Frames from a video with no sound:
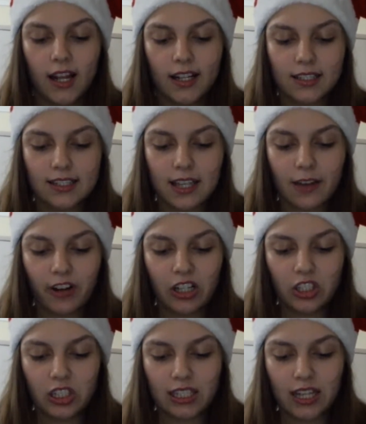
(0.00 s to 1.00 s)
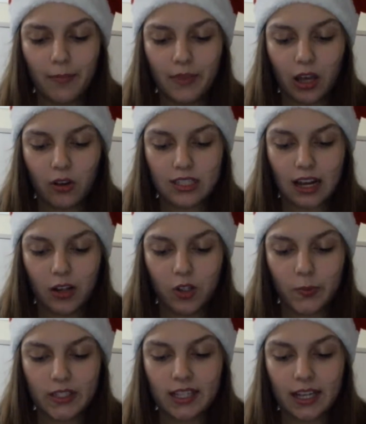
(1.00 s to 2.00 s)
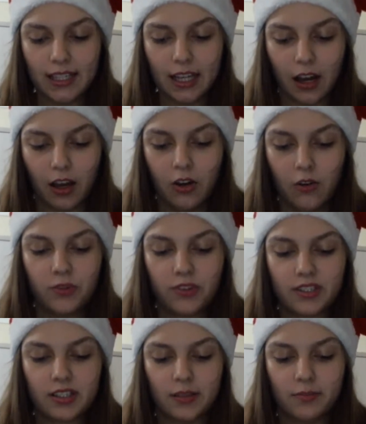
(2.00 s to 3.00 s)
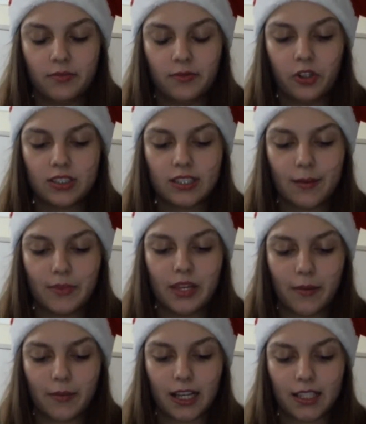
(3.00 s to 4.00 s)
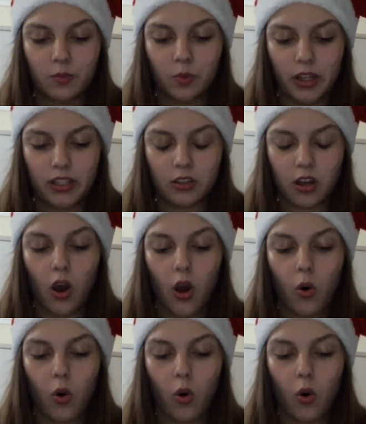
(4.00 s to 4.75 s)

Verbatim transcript: Das ist der falsche Klempner aus Carlos Pizzeria, flüstert, flüstert Mia im gleichen Moment.